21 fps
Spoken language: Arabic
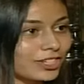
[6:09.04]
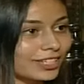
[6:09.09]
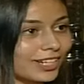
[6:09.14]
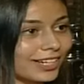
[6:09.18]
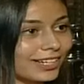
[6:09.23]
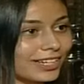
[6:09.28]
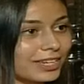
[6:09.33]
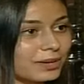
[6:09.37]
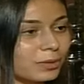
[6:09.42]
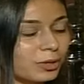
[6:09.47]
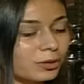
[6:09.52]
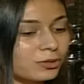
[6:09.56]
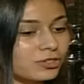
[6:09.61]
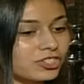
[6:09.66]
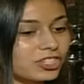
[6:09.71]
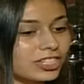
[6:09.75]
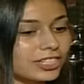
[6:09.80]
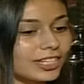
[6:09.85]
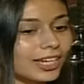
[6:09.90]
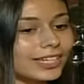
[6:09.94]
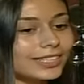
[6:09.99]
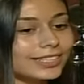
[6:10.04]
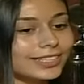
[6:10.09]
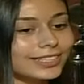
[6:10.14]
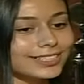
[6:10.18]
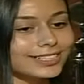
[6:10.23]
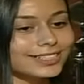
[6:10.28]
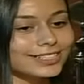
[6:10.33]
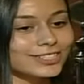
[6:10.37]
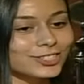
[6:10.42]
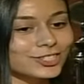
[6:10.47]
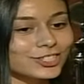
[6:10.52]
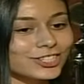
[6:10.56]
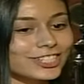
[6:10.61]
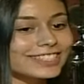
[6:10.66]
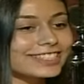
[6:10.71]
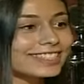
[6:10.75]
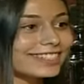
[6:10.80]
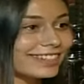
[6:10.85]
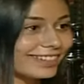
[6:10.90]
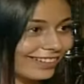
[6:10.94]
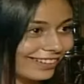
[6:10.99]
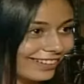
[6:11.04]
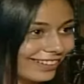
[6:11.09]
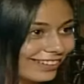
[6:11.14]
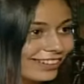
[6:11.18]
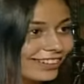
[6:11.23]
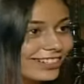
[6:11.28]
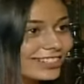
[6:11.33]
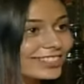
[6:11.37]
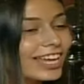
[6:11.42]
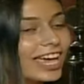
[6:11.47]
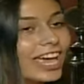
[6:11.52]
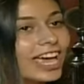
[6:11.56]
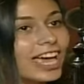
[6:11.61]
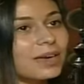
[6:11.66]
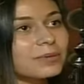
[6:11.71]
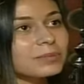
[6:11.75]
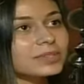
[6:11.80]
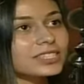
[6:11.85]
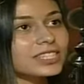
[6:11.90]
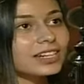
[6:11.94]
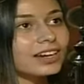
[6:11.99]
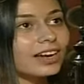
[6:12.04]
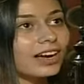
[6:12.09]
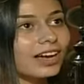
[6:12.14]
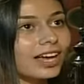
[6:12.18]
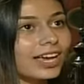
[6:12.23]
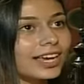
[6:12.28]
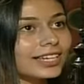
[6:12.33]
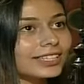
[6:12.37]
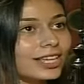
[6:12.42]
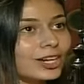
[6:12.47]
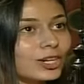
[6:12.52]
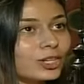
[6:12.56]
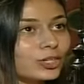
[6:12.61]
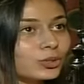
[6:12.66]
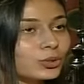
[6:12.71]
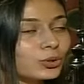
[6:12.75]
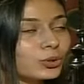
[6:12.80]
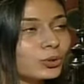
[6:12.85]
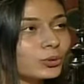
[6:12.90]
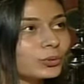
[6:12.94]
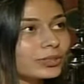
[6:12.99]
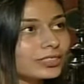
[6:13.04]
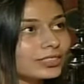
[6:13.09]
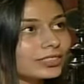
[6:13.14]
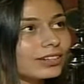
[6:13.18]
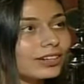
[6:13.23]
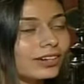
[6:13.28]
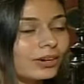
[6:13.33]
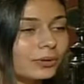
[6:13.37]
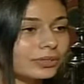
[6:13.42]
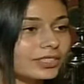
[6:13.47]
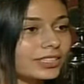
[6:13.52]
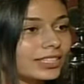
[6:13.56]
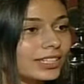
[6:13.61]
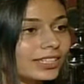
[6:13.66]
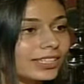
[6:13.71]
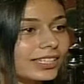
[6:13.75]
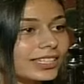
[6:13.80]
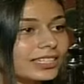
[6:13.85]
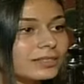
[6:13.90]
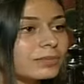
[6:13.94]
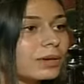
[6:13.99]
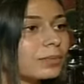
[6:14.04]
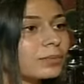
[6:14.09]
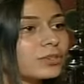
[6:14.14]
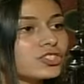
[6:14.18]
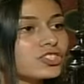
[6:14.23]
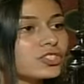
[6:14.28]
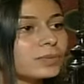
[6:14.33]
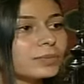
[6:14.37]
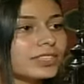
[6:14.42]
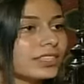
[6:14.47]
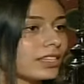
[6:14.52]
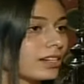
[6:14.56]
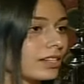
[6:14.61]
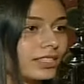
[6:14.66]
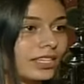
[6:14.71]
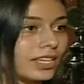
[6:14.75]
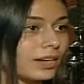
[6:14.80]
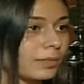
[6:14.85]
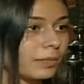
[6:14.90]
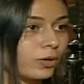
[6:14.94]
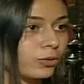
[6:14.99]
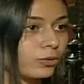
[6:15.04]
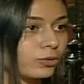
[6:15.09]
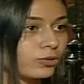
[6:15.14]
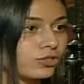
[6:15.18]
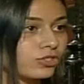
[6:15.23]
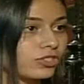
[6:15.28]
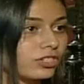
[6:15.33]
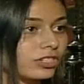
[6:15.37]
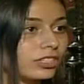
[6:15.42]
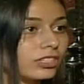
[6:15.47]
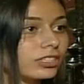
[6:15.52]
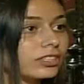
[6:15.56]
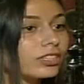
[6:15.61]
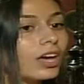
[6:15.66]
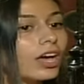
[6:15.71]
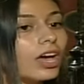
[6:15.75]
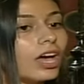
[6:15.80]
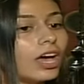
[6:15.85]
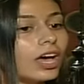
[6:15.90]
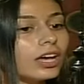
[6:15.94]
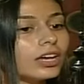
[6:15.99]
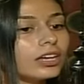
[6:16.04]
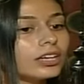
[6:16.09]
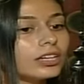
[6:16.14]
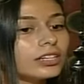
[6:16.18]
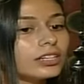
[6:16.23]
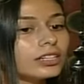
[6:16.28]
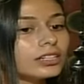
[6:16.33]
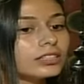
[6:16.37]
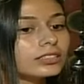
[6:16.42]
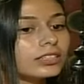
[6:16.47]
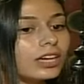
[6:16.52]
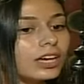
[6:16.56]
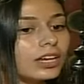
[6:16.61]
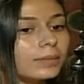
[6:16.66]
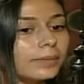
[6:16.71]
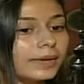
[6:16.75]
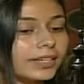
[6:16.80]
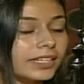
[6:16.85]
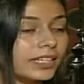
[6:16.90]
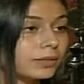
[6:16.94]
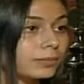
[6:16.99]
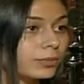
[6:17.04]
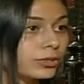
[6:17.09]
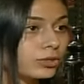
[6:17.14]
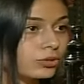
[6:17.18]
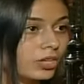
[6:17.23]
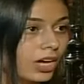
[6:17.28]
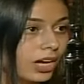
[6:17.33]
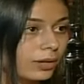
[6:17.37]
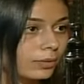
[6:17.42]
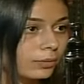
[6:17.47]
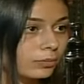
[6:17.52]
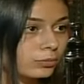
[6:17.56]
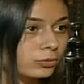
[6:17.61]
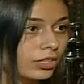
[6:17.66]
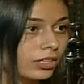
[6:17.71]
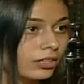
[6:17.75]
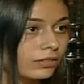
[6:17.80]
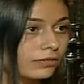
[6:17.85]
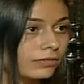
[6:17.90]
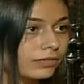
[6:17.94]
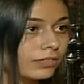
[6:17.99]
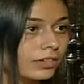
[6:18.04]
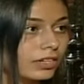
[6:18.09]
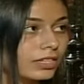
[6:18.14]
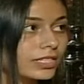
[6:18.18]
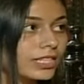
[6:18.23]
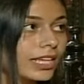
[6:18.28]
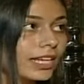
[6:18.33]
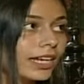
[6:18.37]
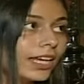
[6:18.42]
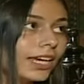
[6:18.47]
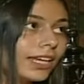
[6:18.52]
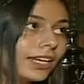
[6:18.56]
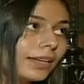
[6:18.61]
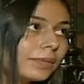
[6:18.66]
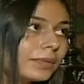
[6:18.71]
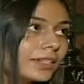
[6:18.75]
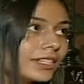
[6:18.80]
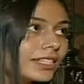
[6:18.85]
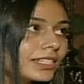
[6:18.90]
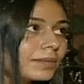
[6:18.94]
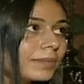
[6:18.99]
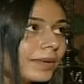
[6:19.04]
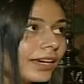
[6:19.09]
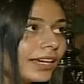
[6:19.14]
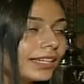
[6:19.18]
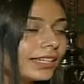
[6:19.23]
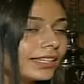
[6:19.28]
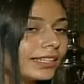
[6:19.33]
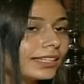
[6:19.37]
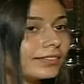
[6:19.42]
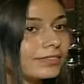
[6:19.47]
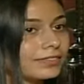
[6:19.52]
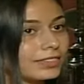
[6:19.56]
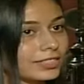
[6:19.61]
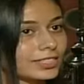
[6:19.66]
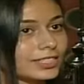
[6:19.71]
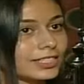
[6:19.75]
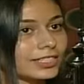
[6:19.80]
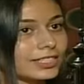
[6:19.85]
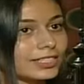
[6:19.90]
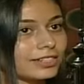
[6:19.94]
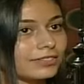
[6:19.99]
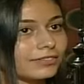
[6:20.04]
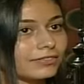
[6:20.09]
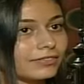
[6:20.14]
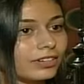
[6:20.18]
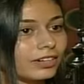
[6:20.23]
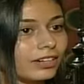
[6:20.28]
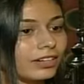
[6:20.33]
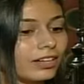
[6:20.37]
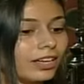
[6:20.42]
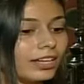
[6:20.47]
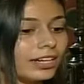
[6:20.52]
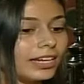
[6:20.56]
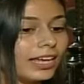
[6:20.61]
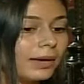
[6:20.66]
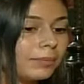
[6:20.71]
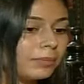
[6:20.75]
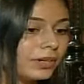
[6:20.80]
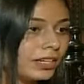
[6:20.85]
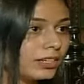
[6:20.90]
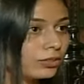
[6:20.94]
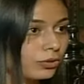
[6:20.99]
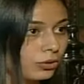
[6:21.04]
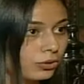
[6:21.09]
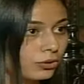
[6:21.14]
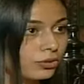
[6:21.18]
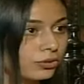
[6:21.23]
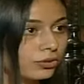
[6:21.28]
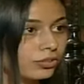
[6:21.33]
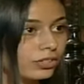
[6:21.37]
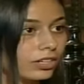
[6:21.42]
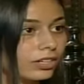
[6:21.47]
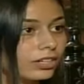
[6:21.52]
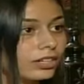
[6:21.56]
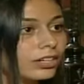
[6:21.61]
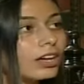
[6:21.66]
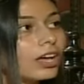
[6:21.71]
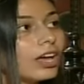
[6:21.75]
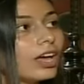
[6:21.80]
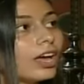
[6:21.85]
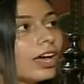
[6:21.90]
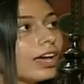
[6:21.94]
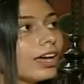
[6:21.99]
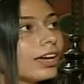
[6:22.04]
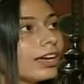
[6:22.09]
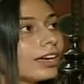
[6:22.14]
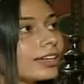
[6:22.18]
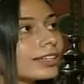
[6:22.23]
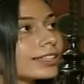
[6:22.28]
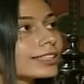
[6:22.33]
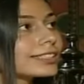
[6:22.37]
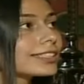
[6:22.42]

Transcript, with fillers: على 24 هيدا الشيء كثير غلط بصراحه هيدا الهدوء والدقه والتركيز ما بيجي من درس 24 آه، الطالب اكيد بده دائما متنفس هلا انا بالنسبه لي كيف كنت اترفه هلا قبل الكورونا آه، كنت